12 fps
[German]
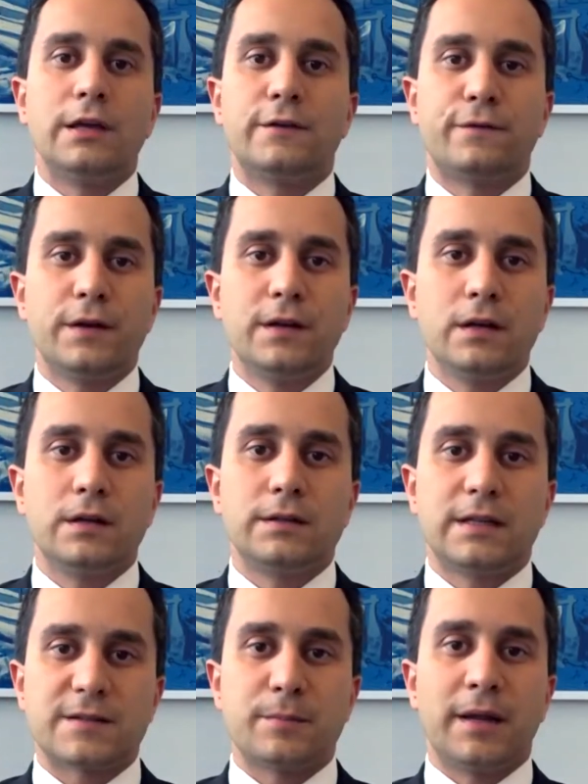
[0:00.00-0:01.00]
Ich finde,
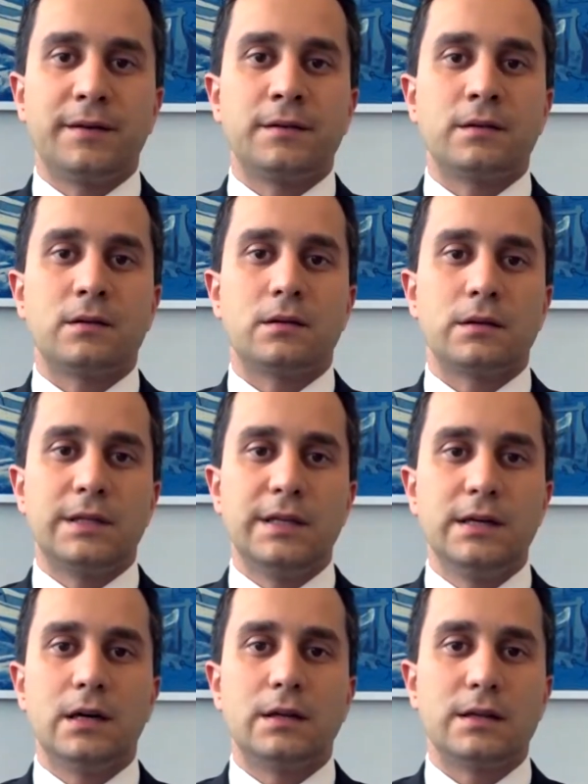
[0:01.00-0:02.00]
dass man
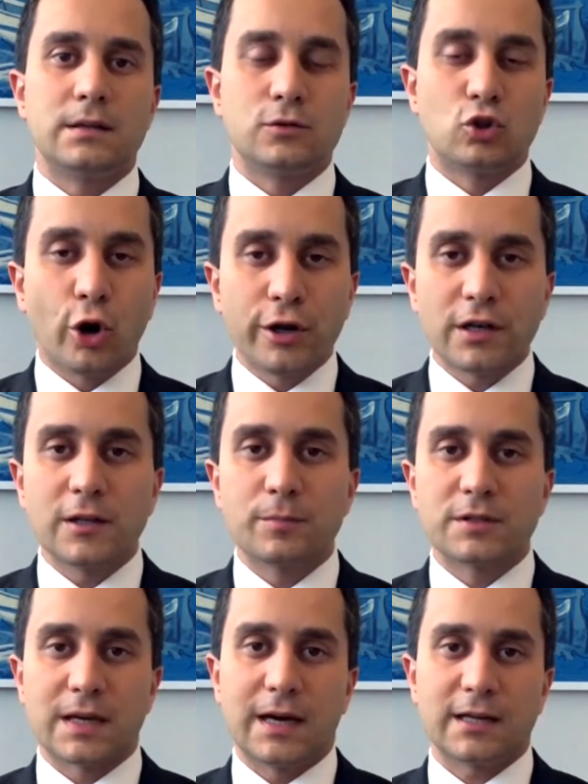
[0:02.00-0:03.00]
hier deutlich
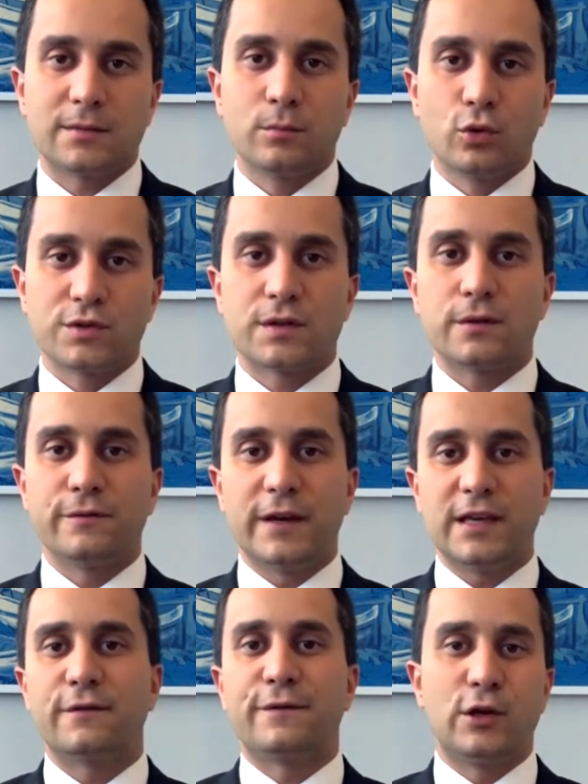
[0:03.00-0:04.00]
betrachten muss,
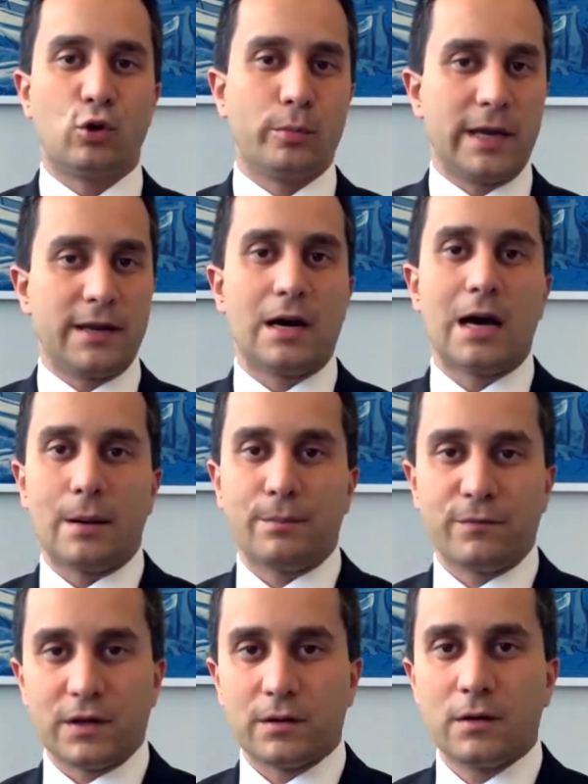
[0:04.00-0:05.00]
welche Phänomene
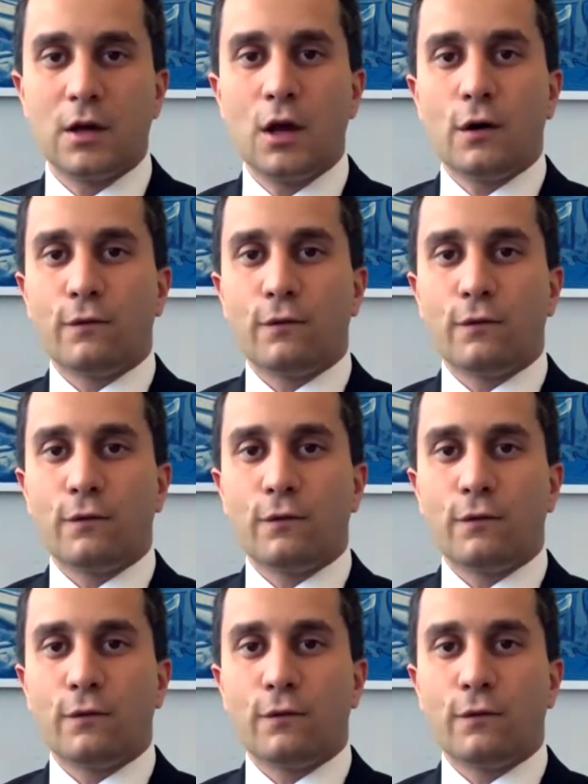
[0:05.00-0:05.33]
haben wir.